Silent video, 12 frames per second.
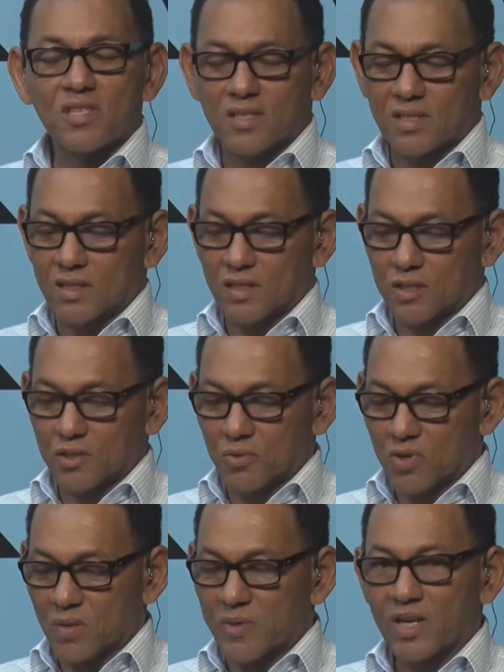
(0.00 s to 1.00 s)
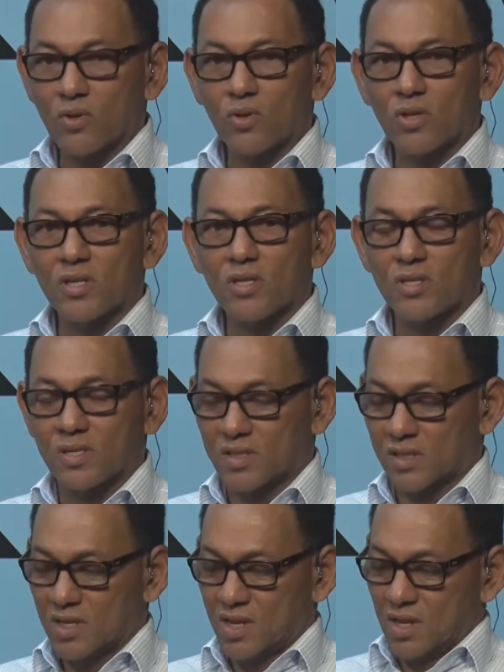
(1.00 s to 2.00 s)
iniciando o Câmera
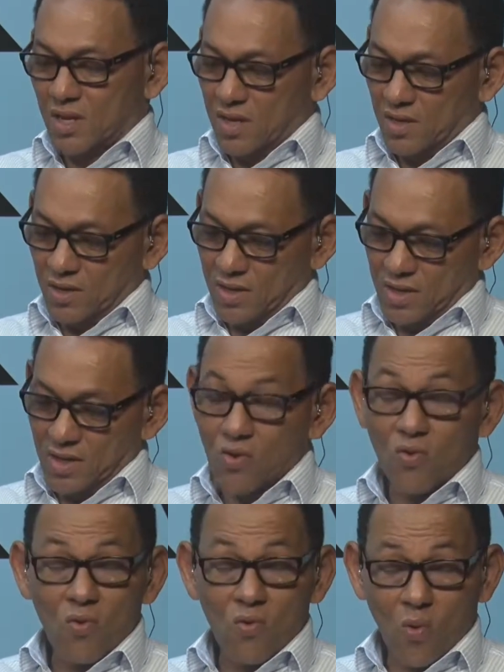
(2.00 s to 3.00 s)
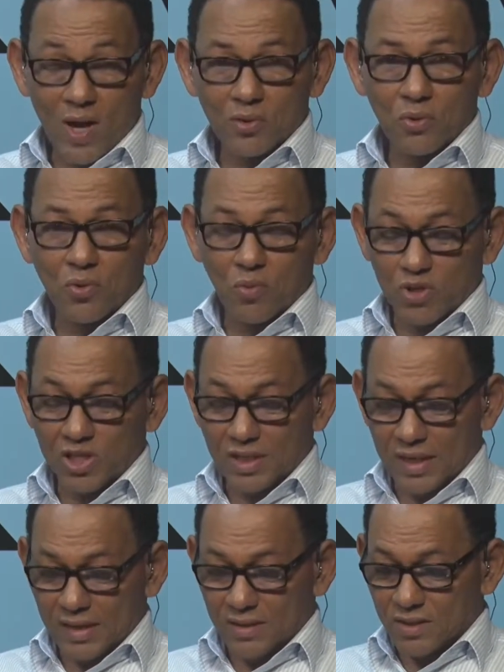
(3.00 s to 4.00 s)
2 é, eh, com o quadro
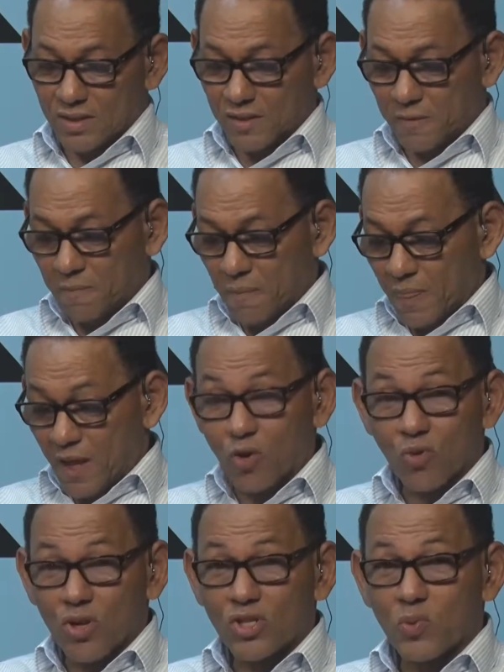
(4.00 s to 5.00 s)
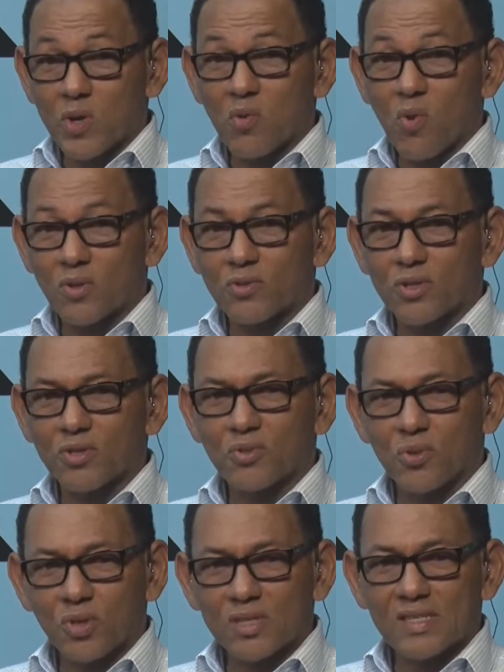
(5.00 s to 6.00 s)
Comunidade. É o nosso encontro de
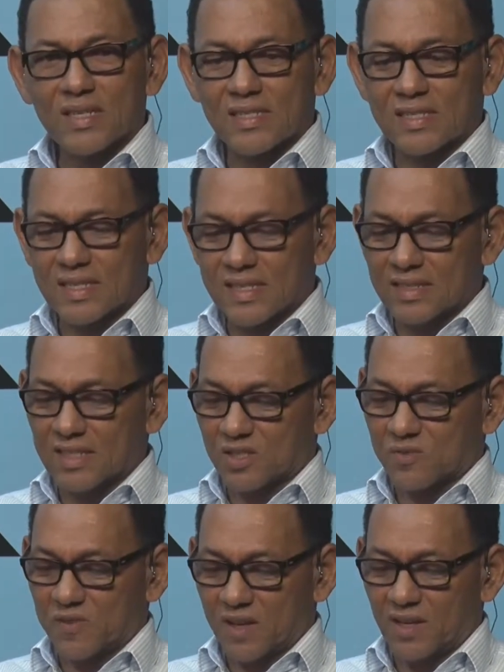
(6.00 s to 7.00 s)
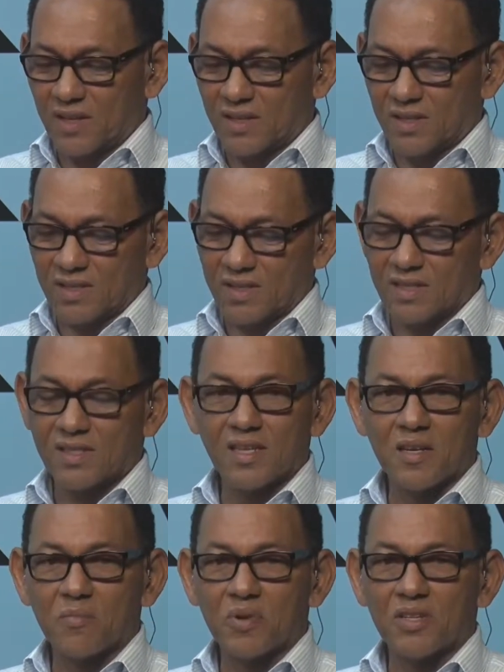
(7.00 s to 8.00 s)
todas as quintas-feiras,
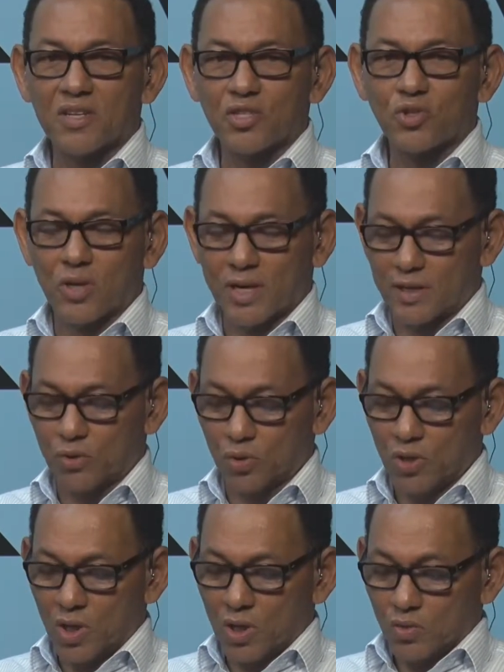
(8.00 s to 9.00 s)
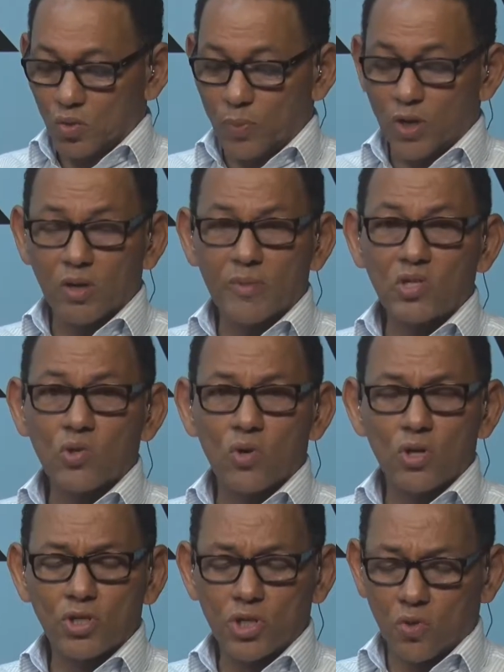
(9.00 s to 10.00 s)
sempre neste horário. No programa de
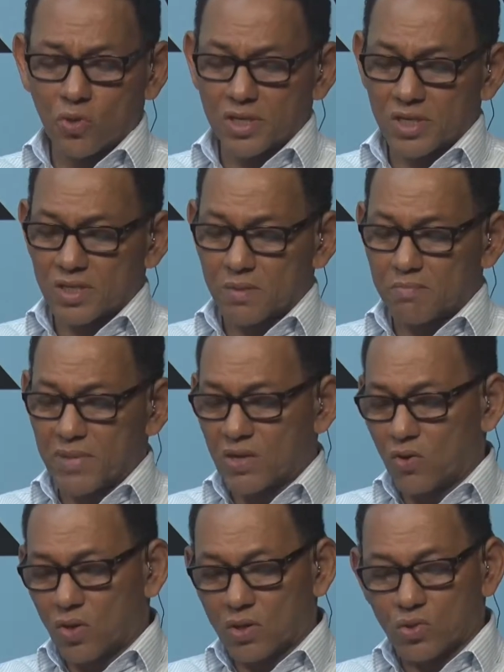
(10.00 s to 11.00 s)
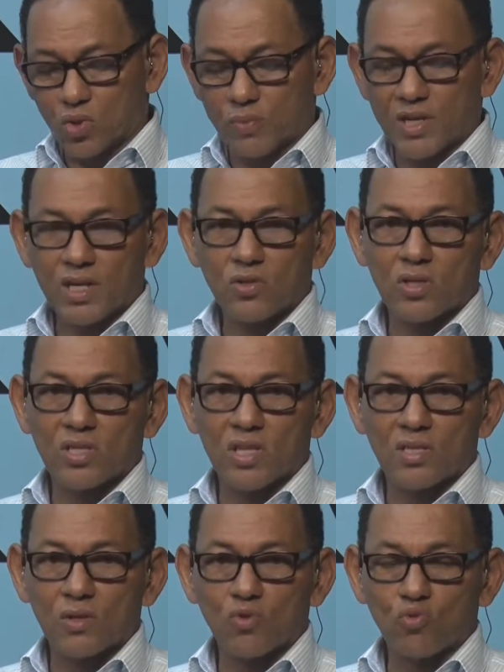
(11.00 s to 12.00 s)
hoje, conheça melhor sobre a
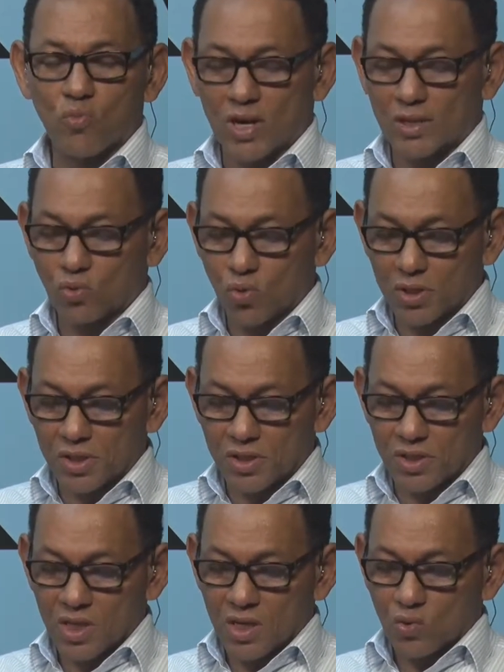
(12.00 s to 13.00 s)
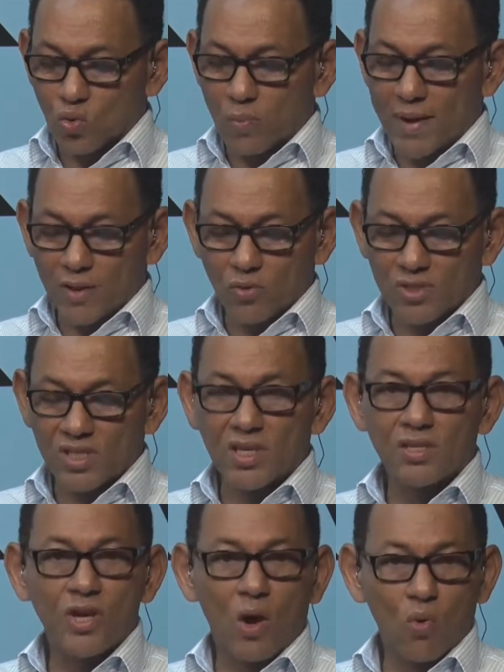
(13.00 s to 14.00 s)
Associação de Moradores do bairro
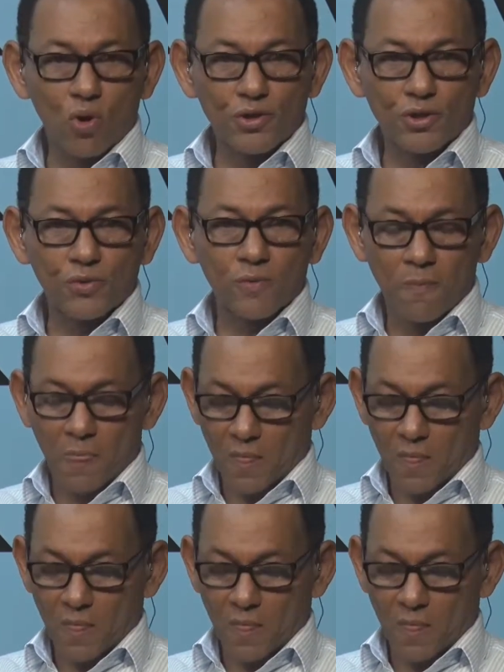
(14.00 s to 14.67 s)
6 de Agosto